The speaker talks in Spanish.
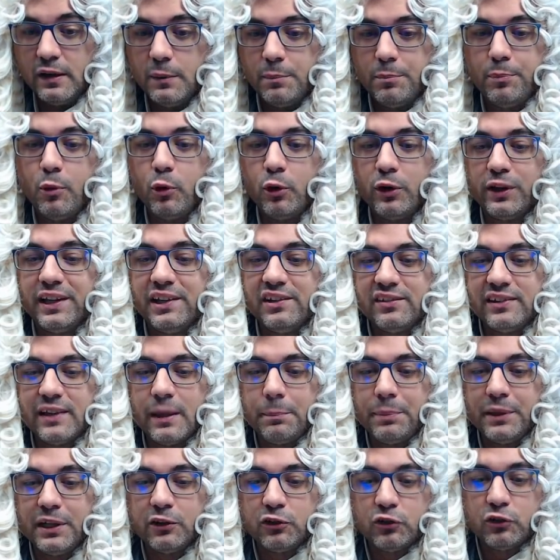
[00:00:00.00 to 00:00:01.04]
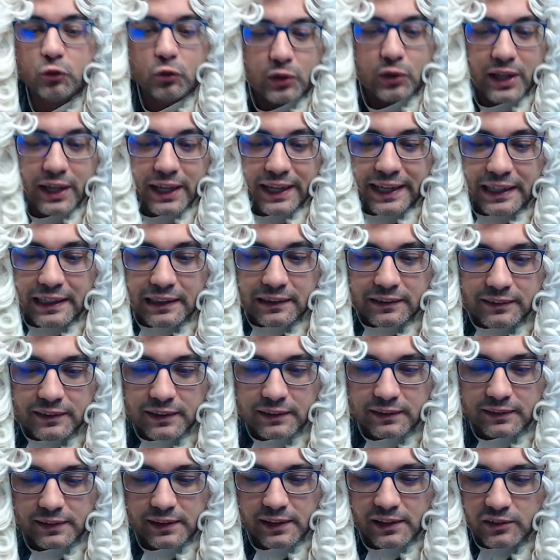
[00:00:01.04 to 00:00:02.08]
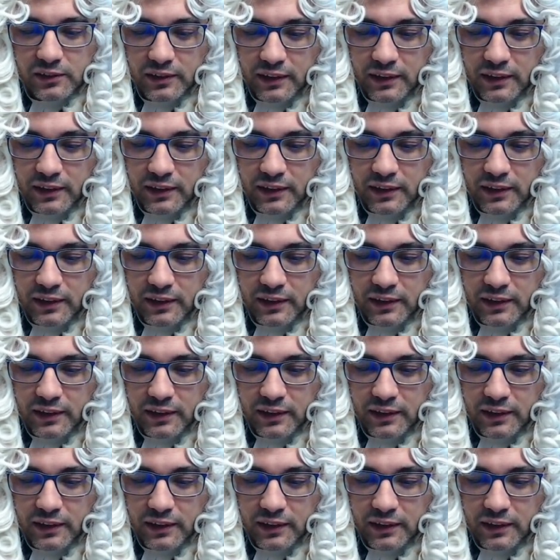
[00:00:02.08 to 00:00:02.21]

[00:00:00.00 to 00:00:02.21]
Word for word: Porque esta persona, el Titi, es